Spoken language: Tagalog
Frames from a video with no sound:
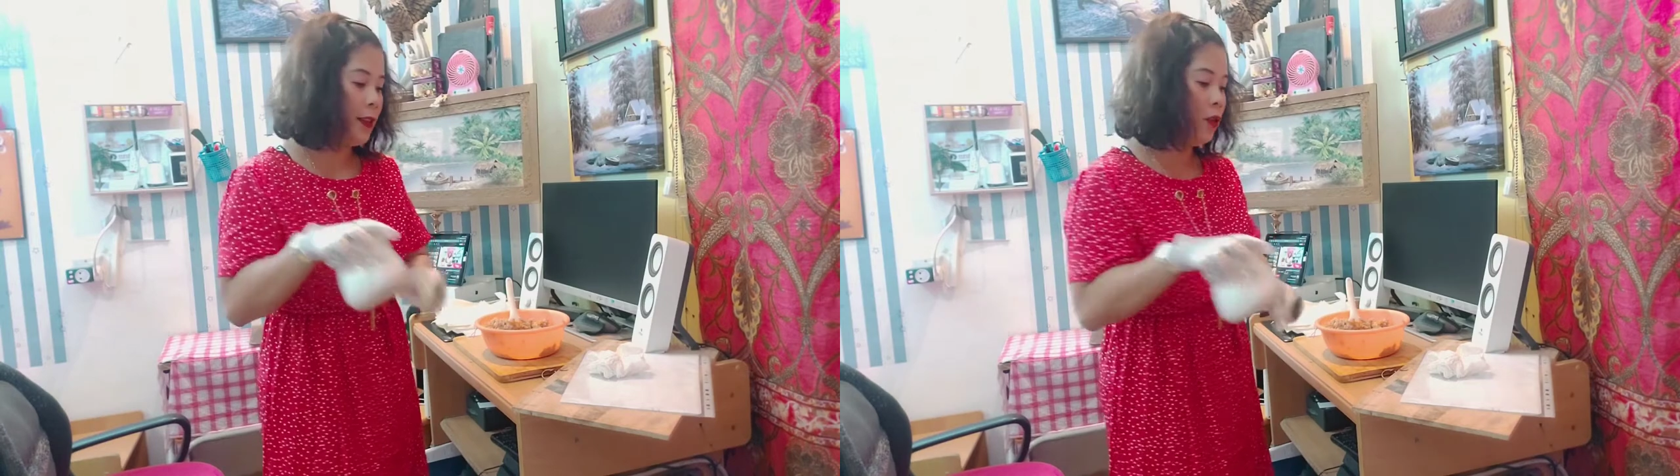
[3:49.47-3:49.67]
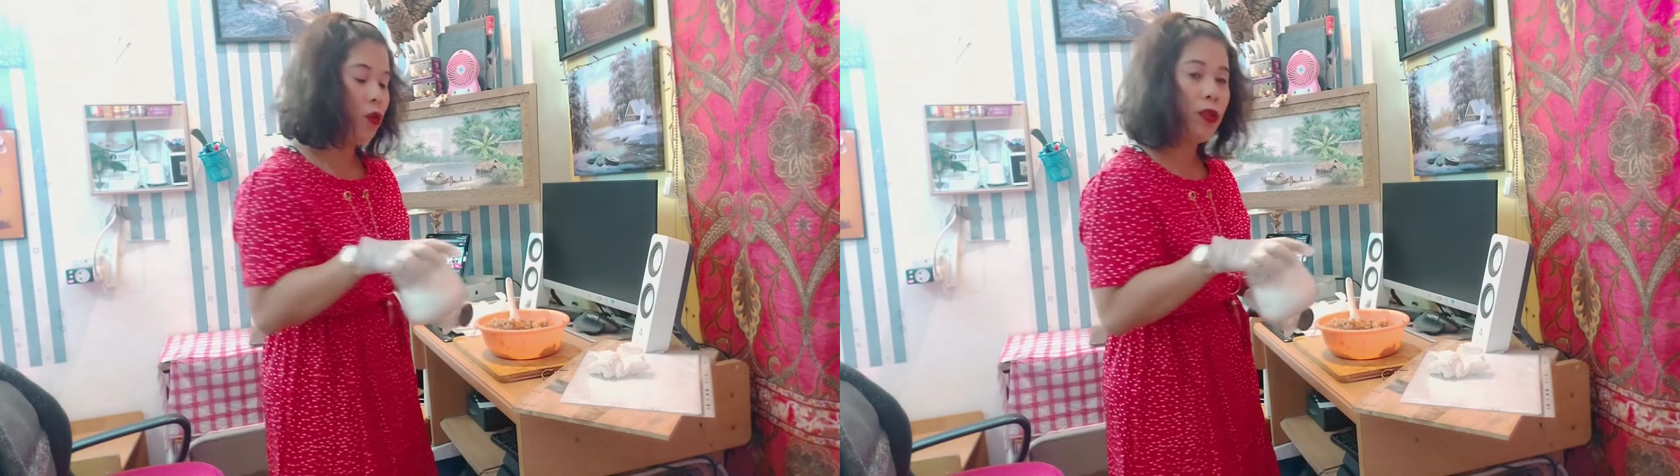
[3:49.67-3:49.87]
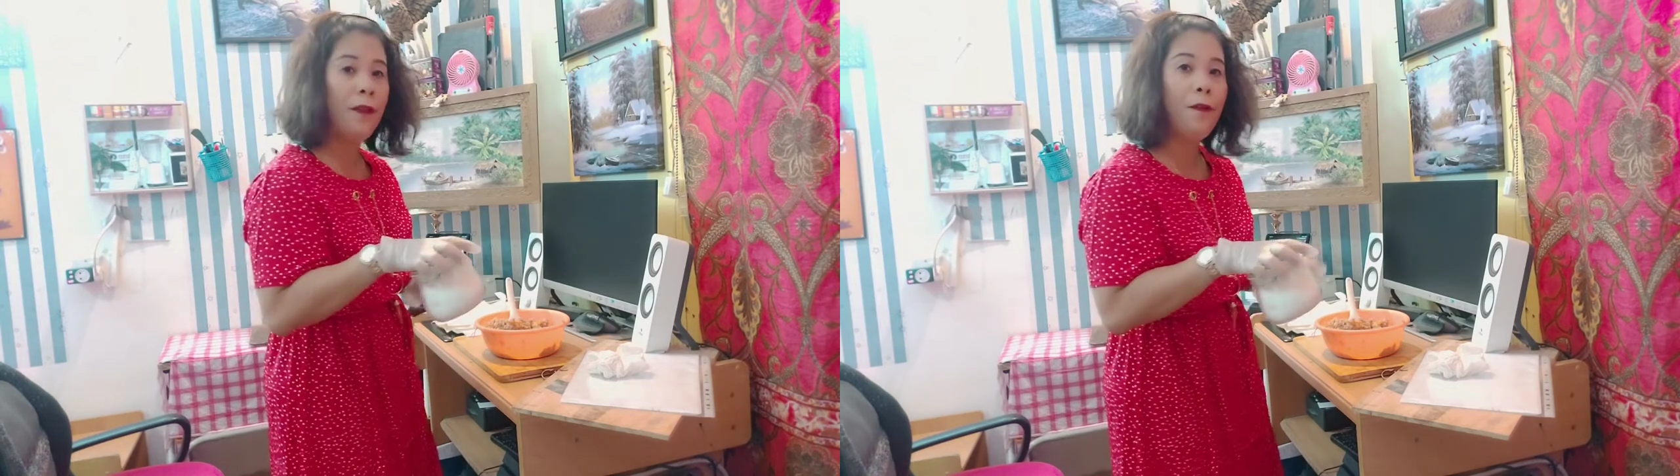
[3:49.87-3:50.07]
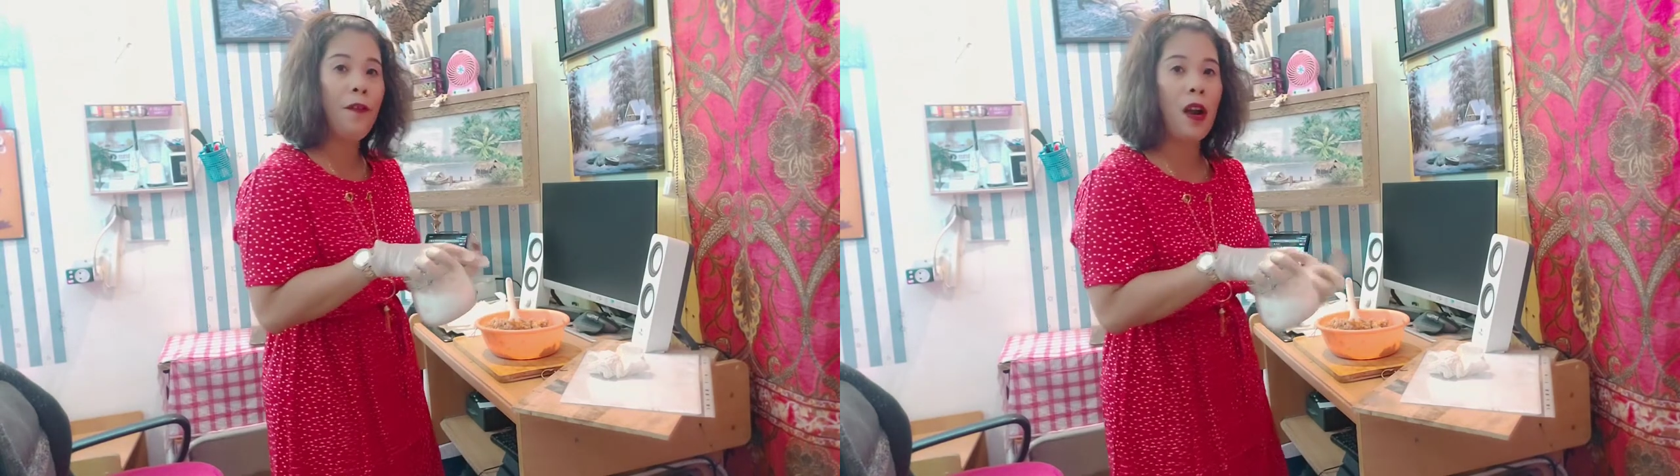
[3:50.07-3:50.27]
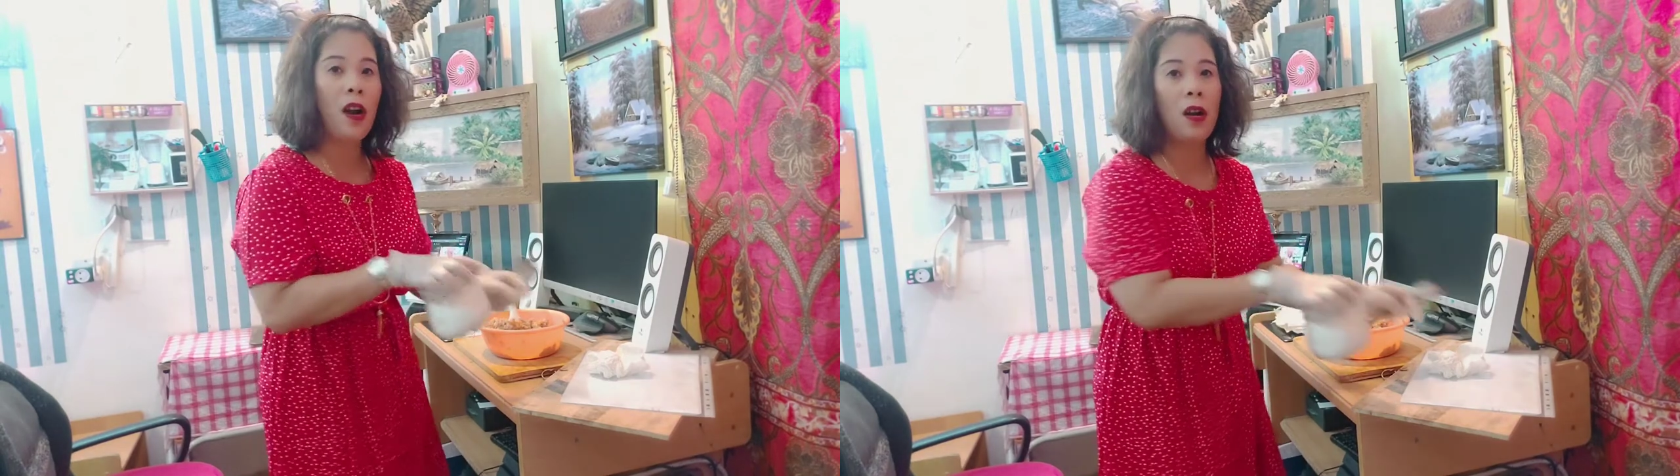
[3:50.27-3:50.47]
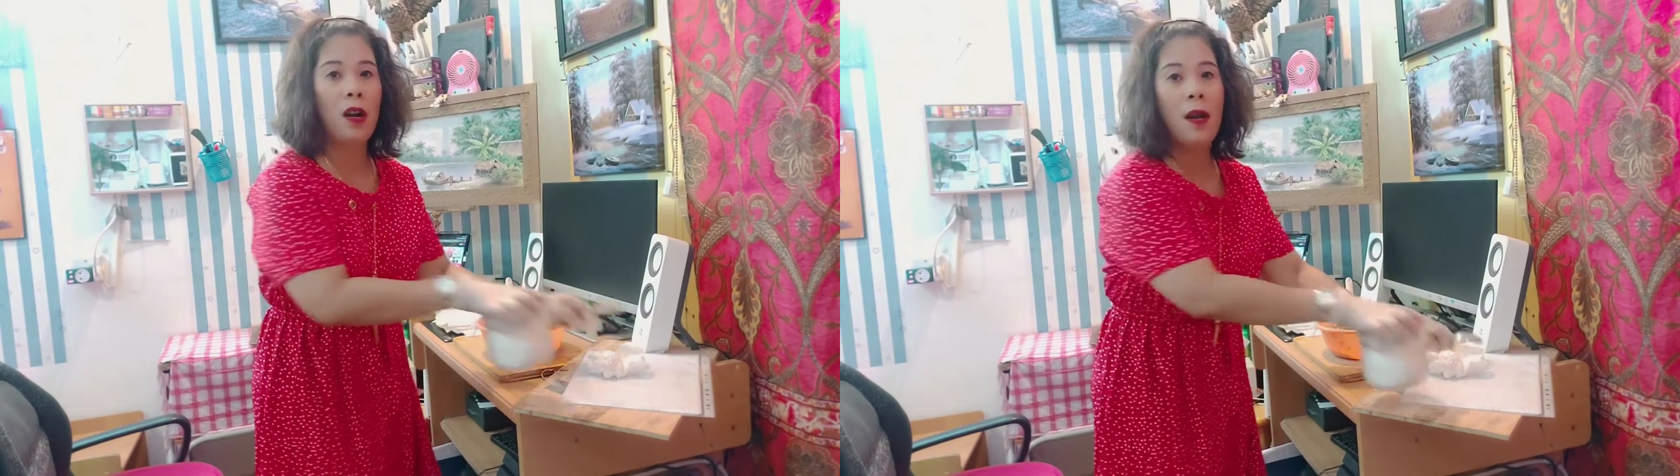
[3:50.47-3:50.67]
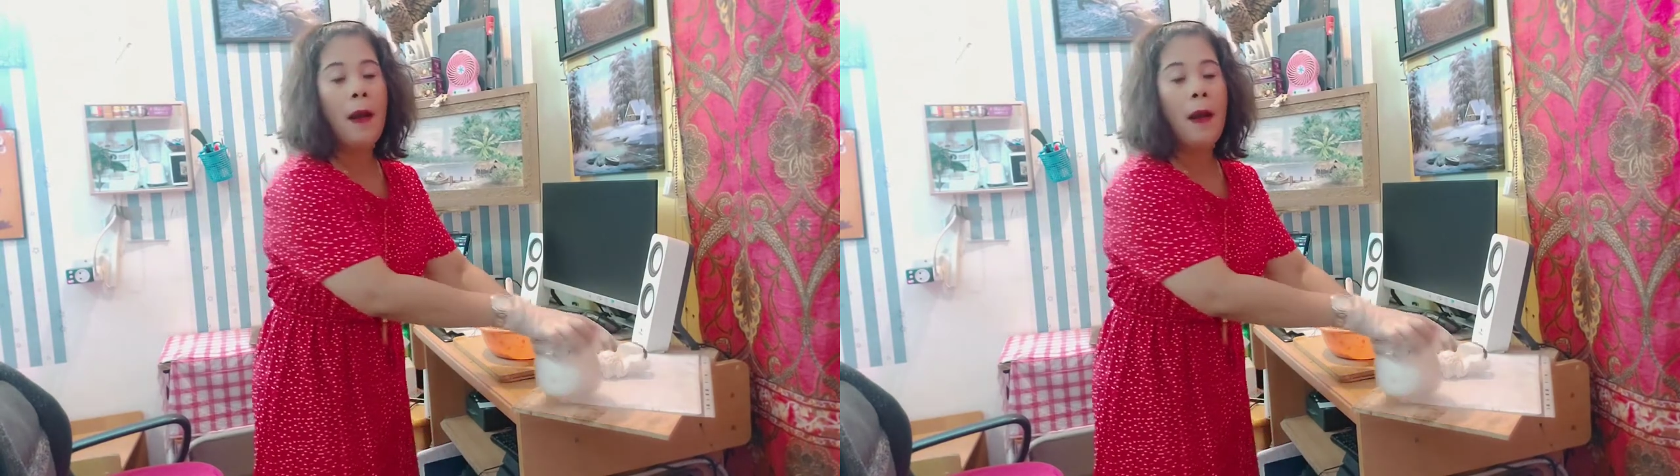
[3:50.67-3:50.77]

natin ng konting flour